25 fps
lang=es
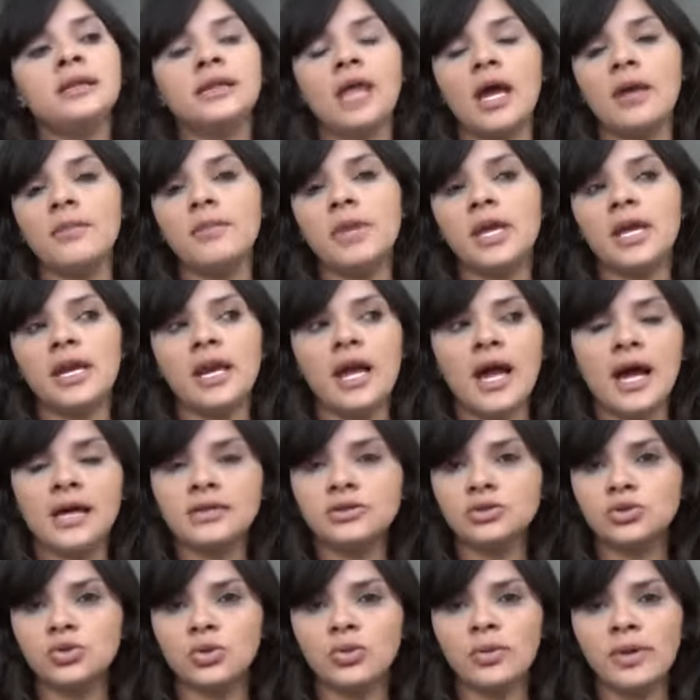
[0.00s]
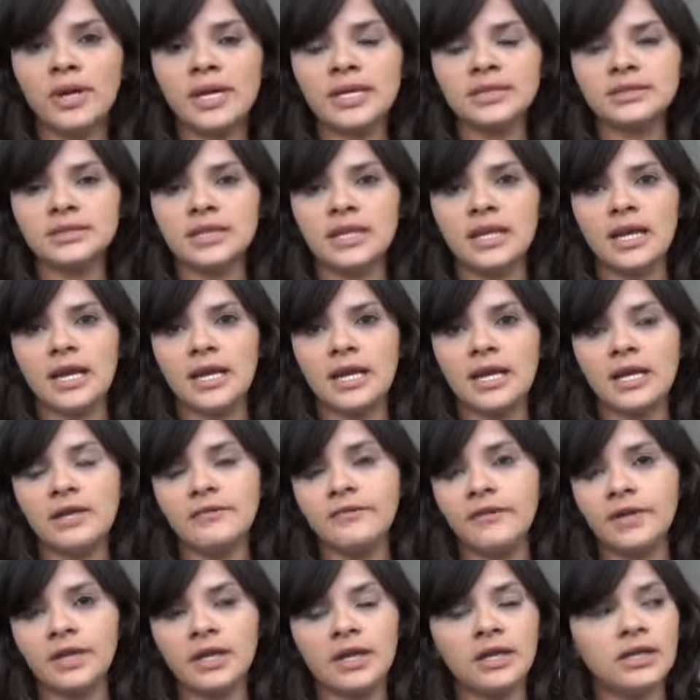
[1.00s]
también a su vez la
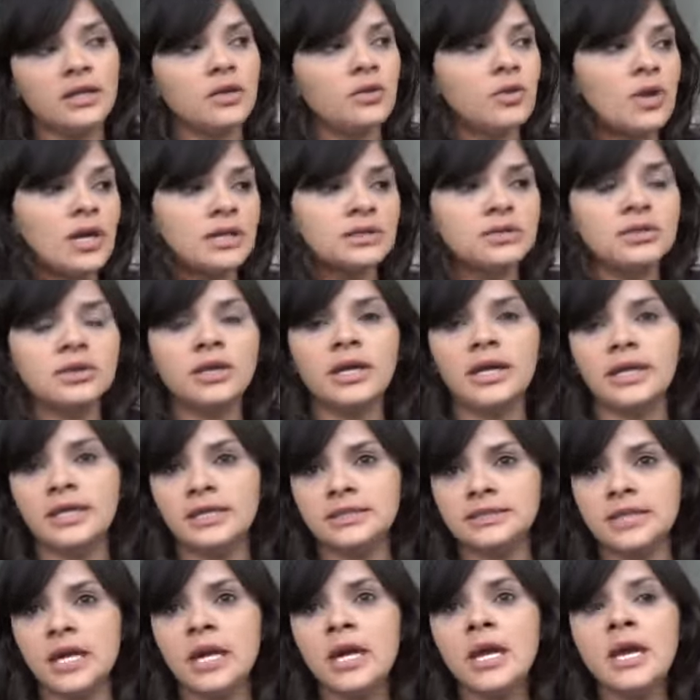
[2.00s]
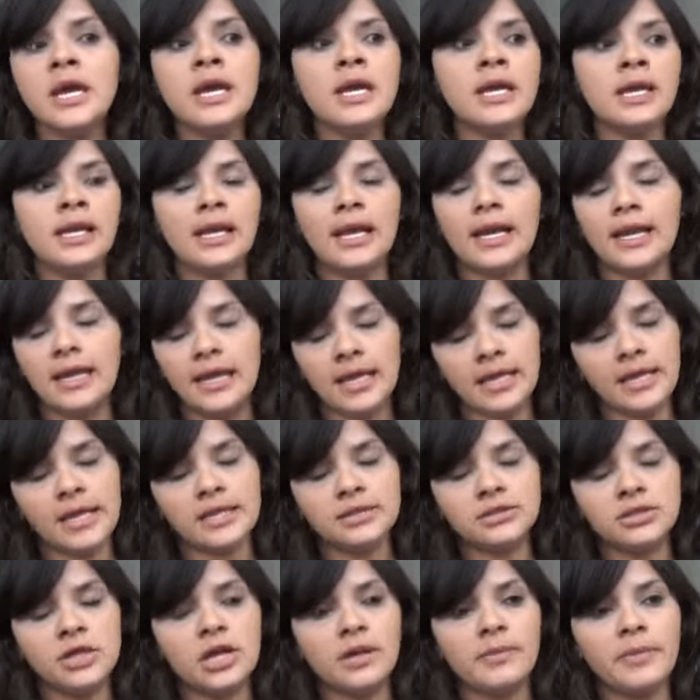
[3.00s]
ley federal de educación que dice, la ley
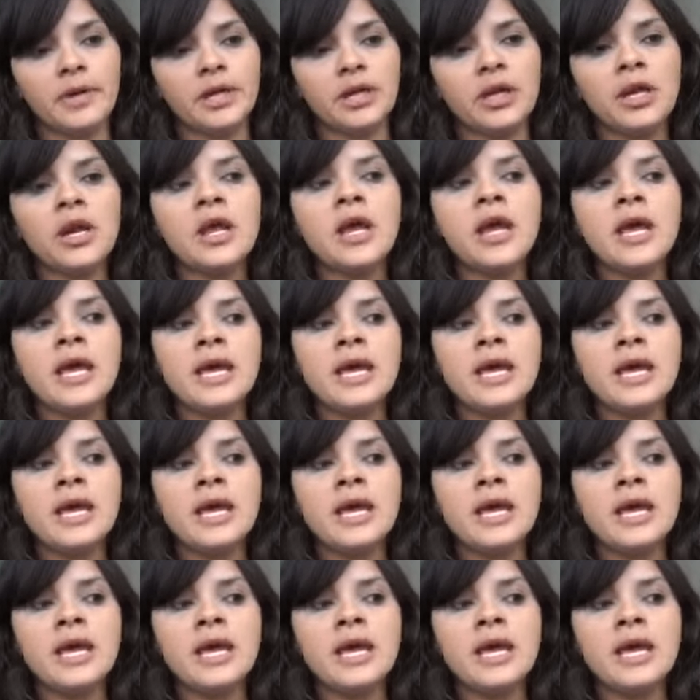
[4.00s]
nacional, perdón,